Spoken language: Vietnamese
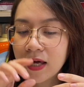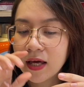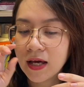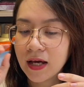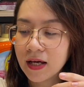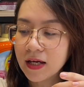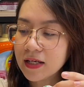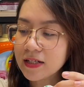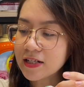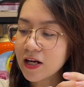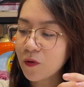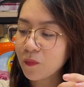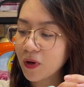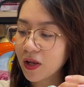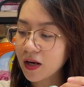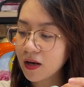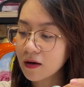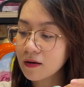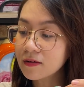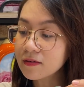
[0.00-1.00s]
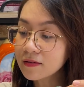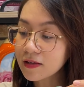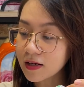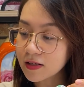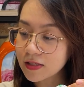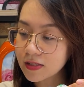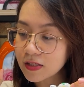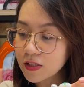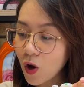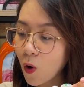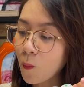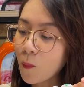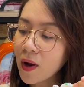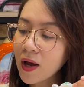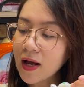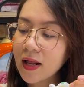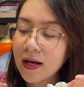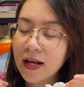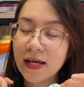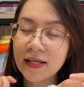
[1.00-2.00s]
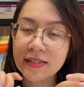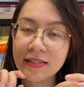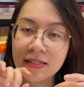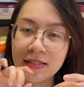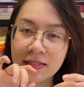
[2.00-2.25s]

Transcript: đó thì trong này nó hướng dẫn sử dụng á, là